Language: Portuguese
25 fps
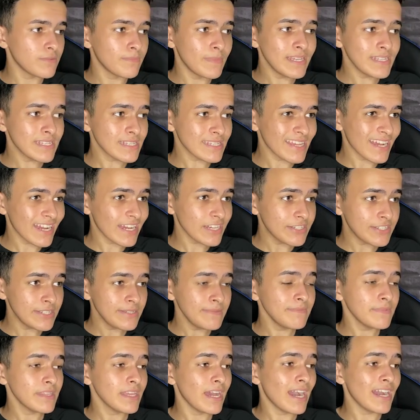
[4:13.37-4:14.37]

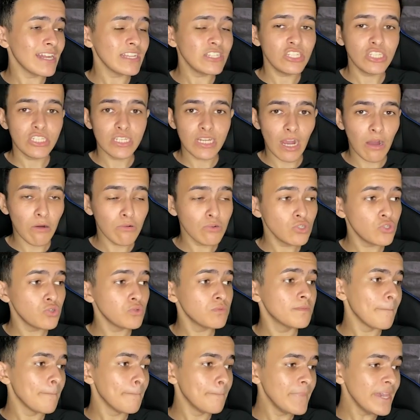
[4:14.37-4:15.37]
mensagem, a de
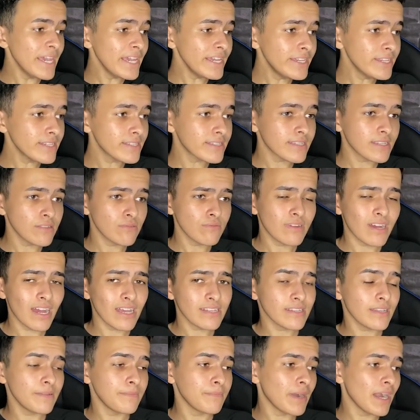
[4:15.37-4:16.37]
áudio, mídias, que no
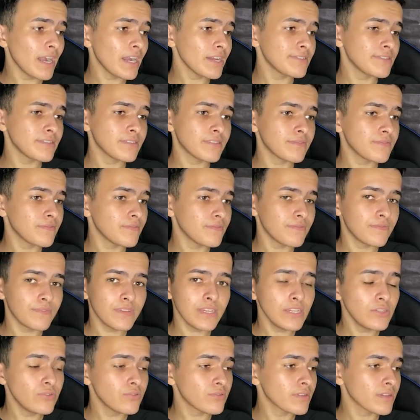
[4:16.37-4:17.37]
caso é imagens,
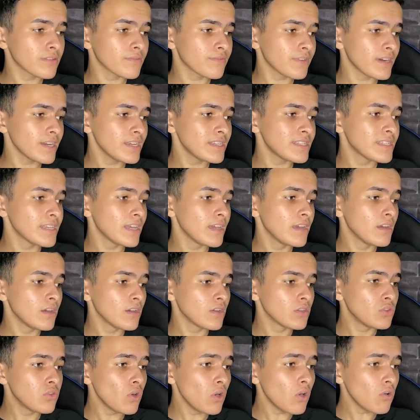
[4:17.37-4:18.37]
vídeo, tanto faz,
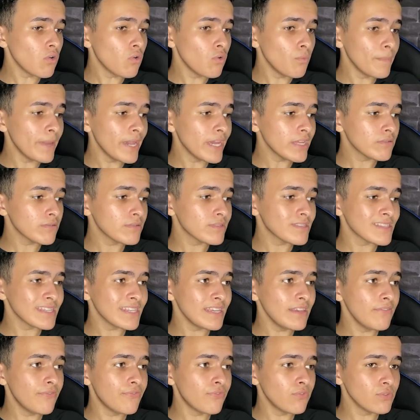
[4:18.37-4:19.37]
documentos
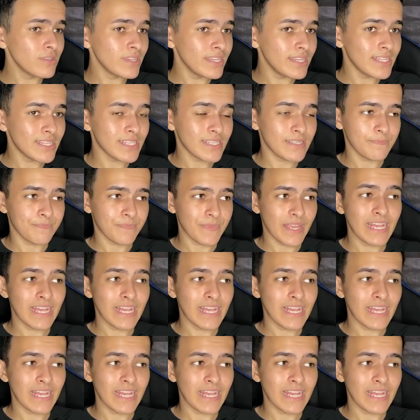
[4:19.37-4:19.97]
e funis.